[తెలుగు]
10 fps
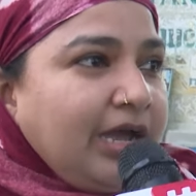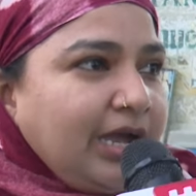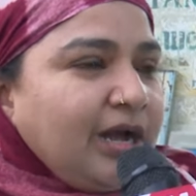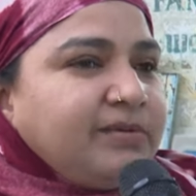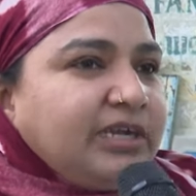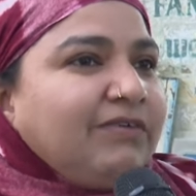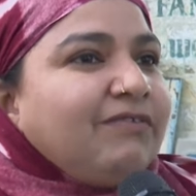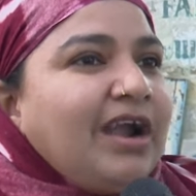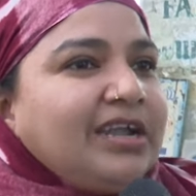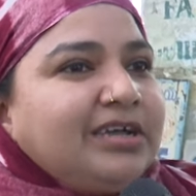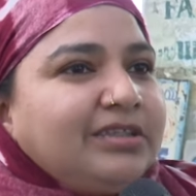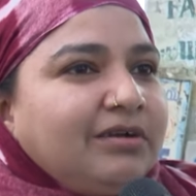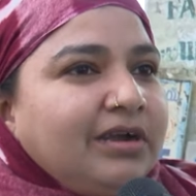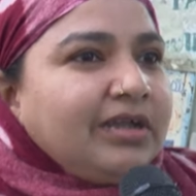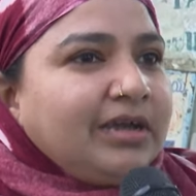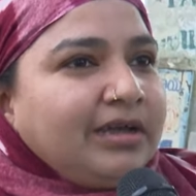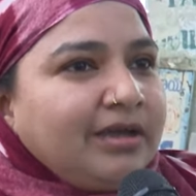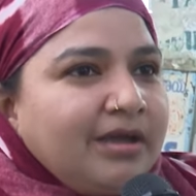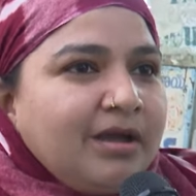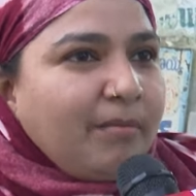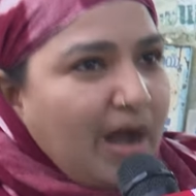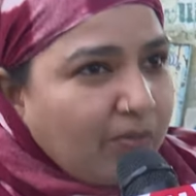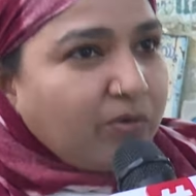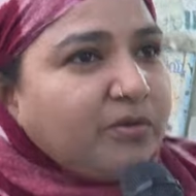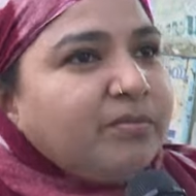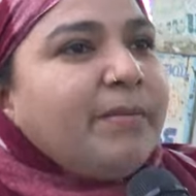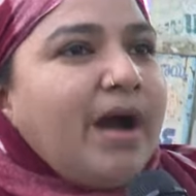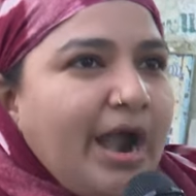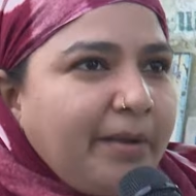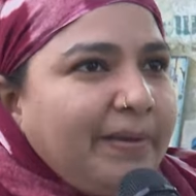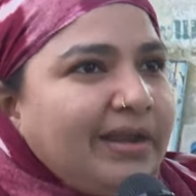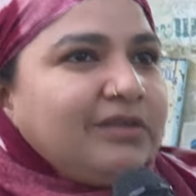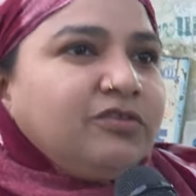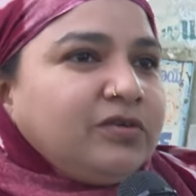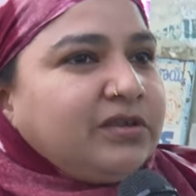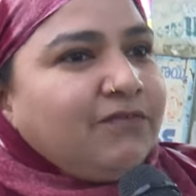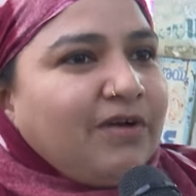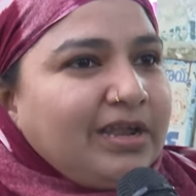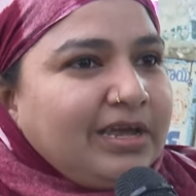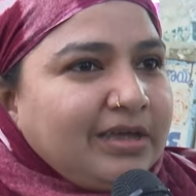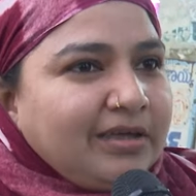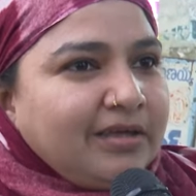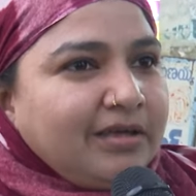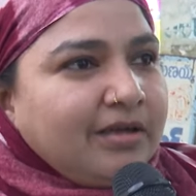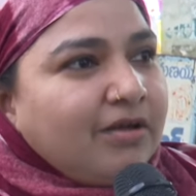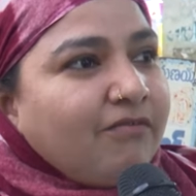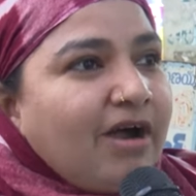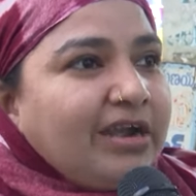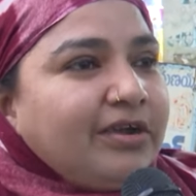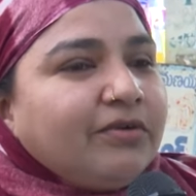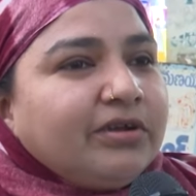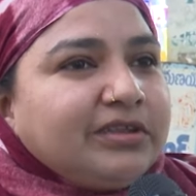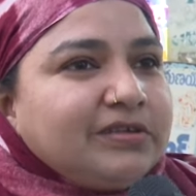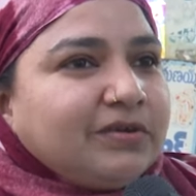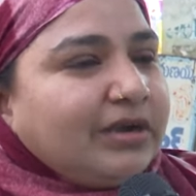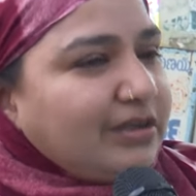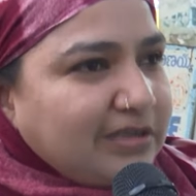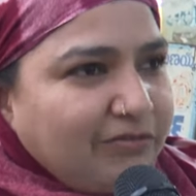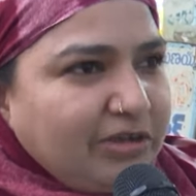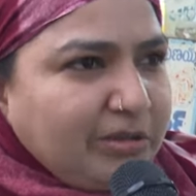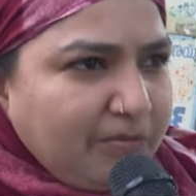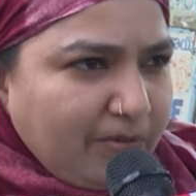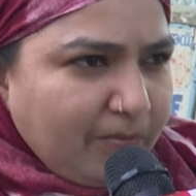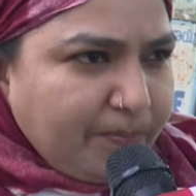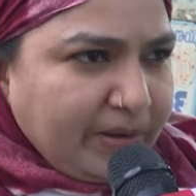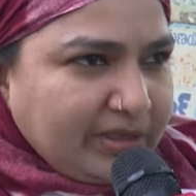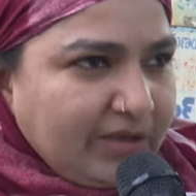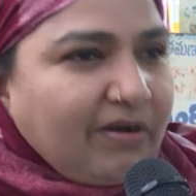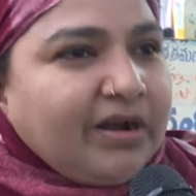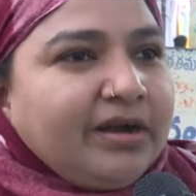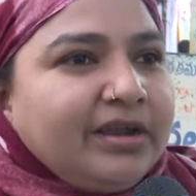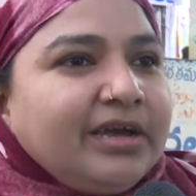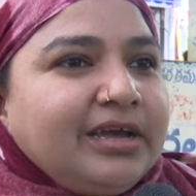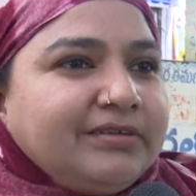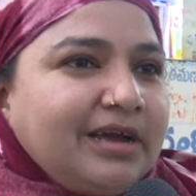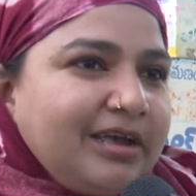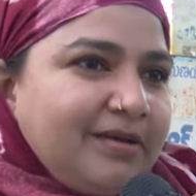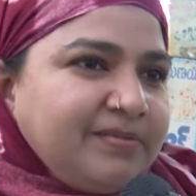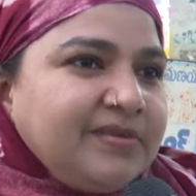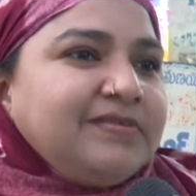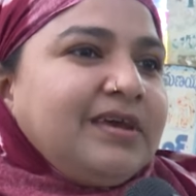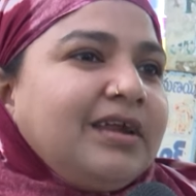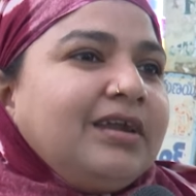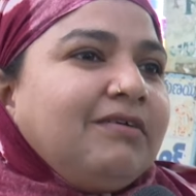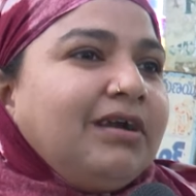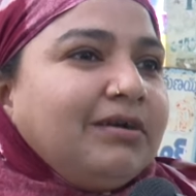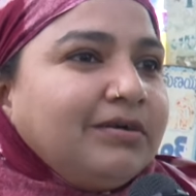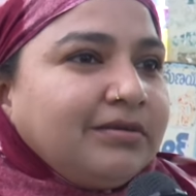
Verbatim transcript: ఇన్కమ్ సర్టిఫికేట్ వాళ్ళది ఎందుకండి మా కుటుంబం మా ఆడపిల్లల్ని చూసి ఇవ్వాలి వాళ్ళని కూడా తీసుకురండి అసలు ప్రతి ఒక్కరికి చాలా హింసించారండి వాళ్ళు